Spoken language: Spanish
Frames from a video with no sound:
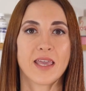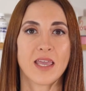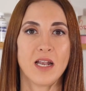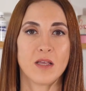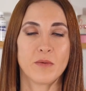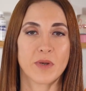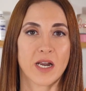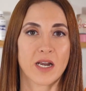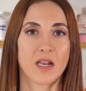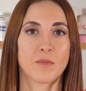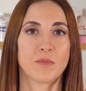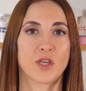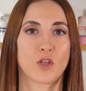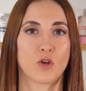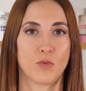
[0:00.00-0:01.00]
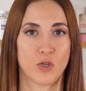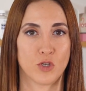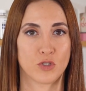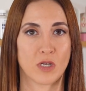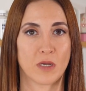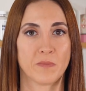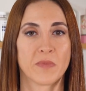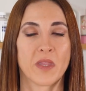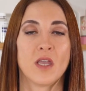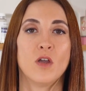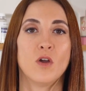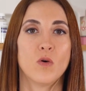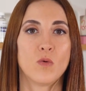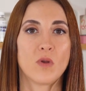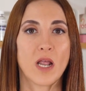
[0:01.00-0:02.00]
a equilibrar la microbiota.
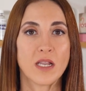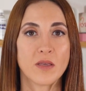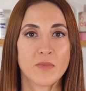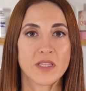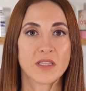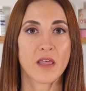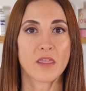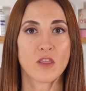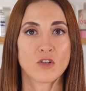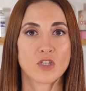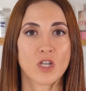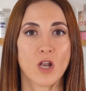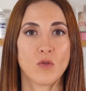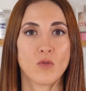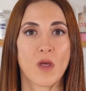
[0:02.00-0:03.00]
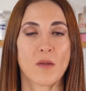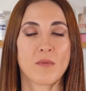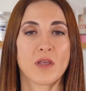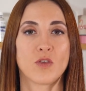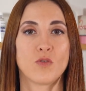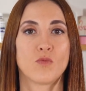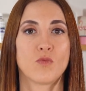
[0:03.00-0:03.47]
Una alimentación saludable y